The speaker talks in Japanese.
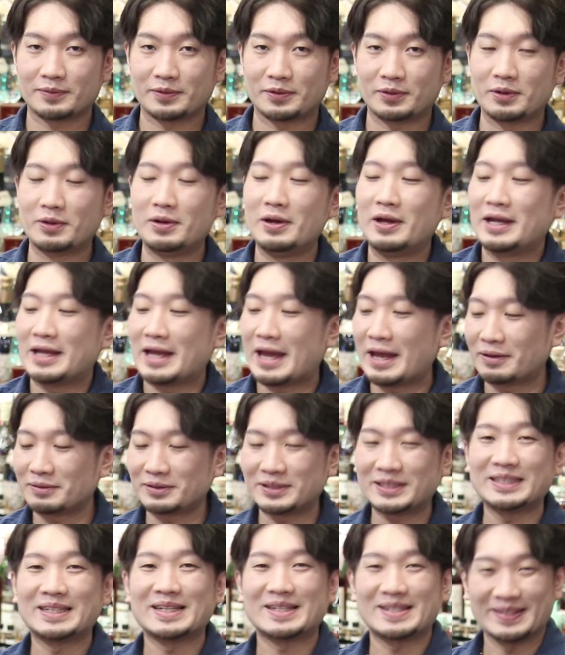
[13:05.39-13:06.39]
これはやや
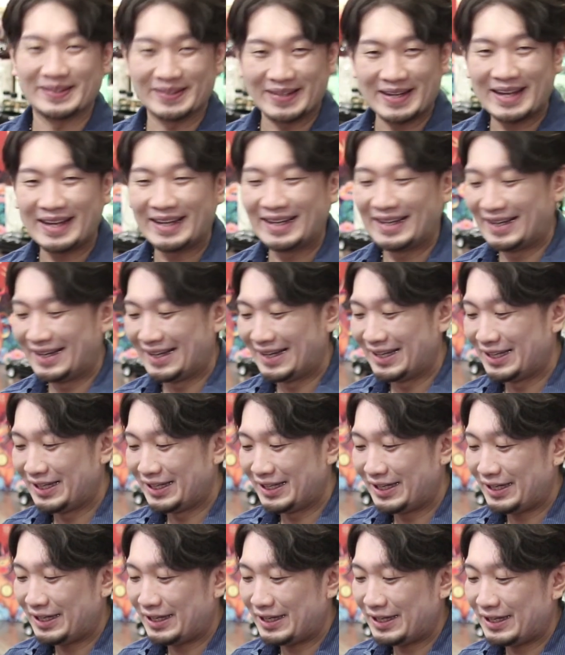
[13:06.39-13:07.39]
こしいですよね。
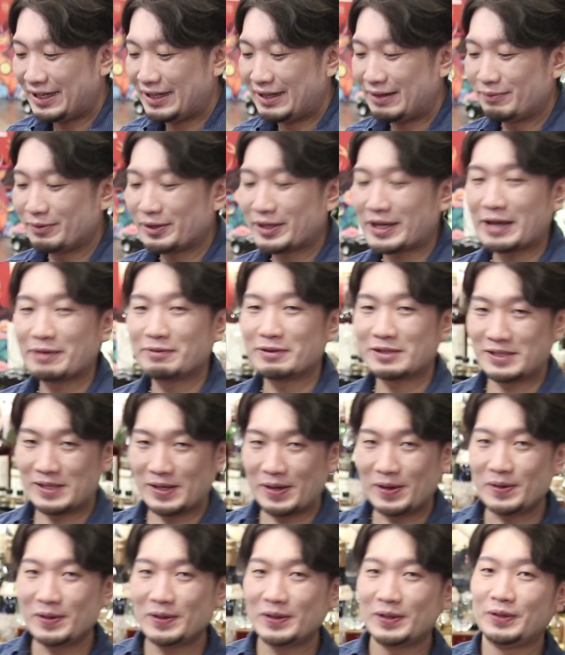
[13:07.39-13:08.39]
えー、もう一回言います
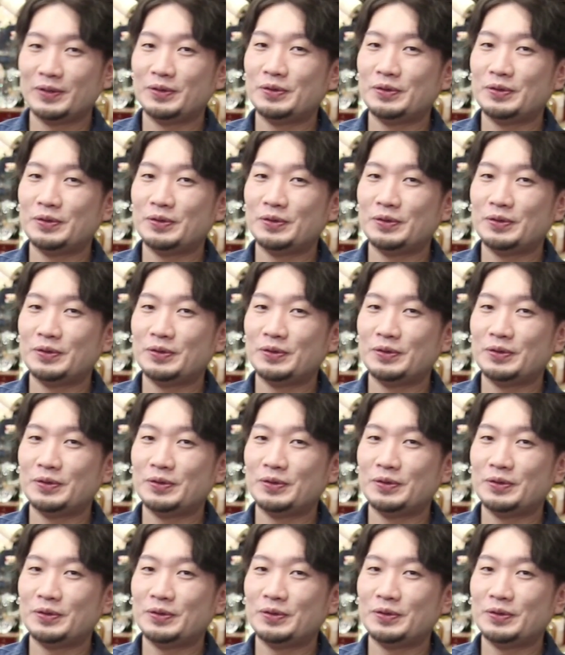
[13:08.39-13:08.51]
よ。